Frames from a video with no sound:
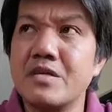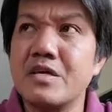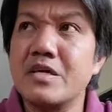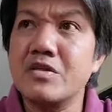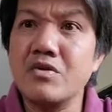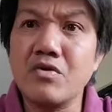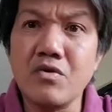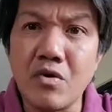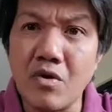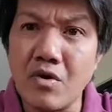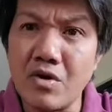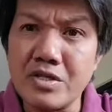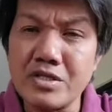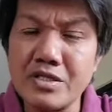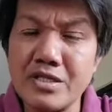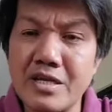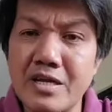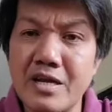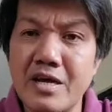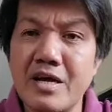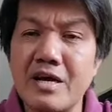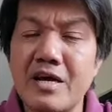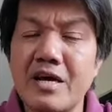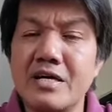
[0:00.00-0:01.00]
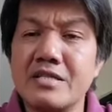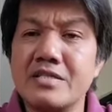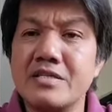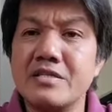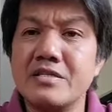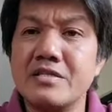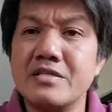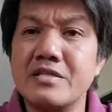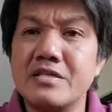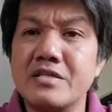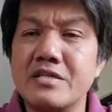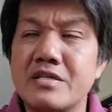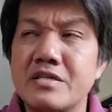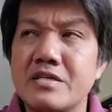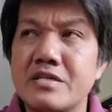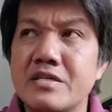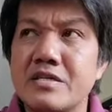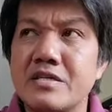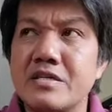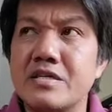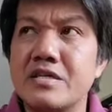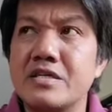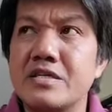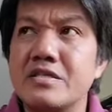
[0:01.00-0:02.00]
kinokontra at
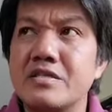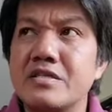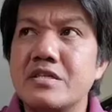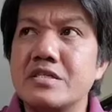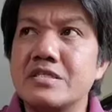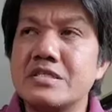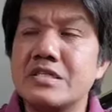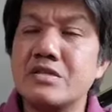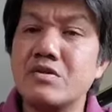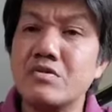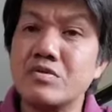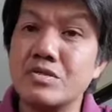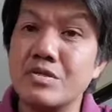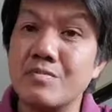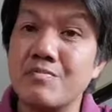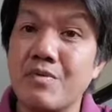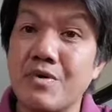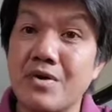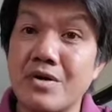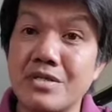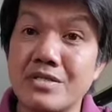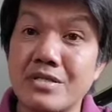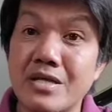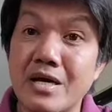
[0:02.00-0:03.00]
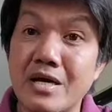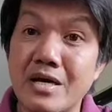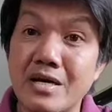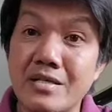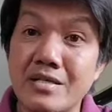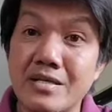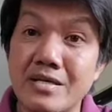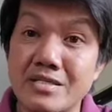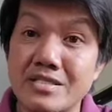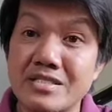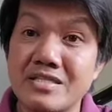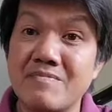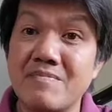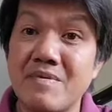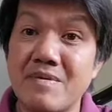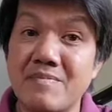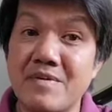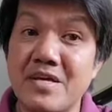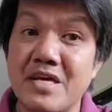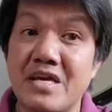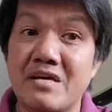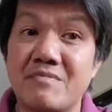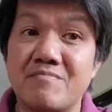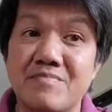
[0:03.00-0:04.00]
hindi, hindi sinusuportahan ang
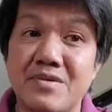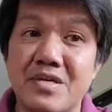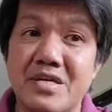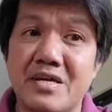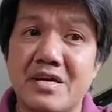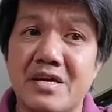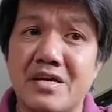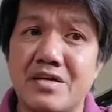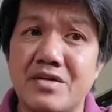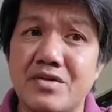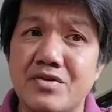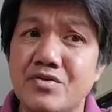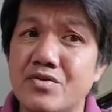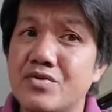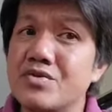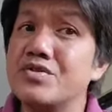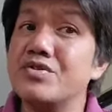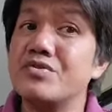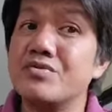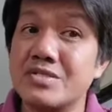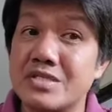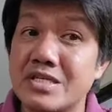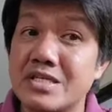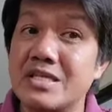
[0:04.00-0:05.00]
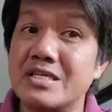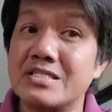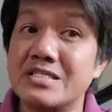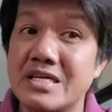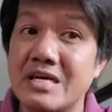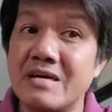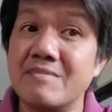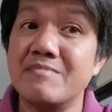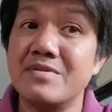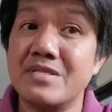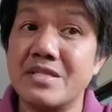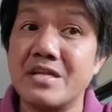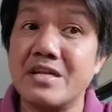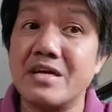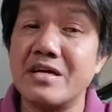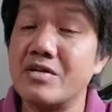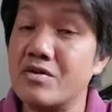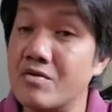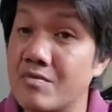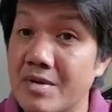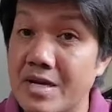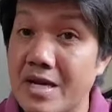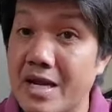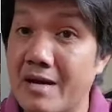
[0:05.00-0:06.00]
CPP-NPA. Yun yung sinasabi
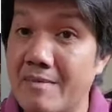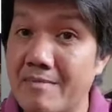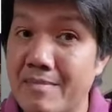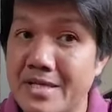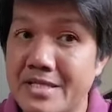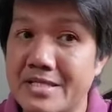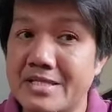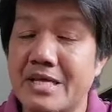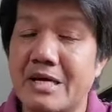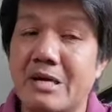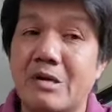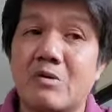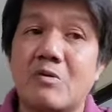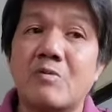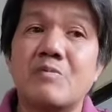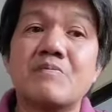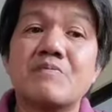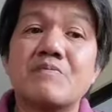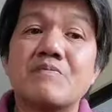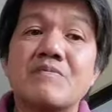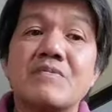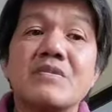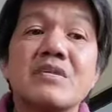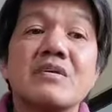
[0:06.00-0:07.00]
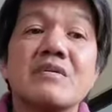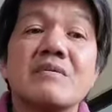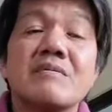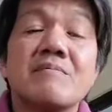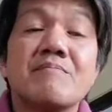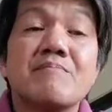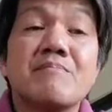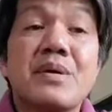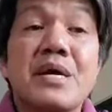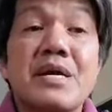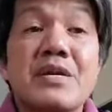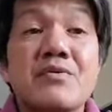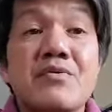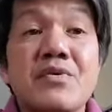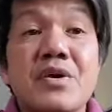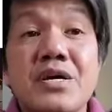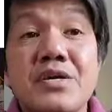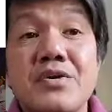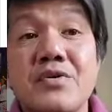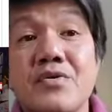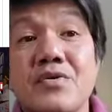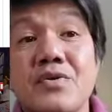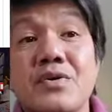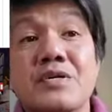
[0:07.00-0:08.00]
nilang lumalaban daw. Pero
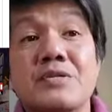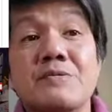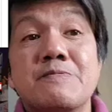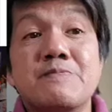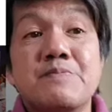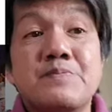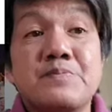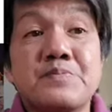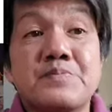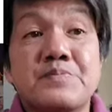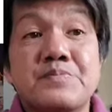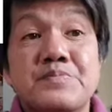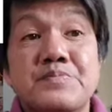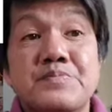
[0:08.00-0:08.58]
ngayon,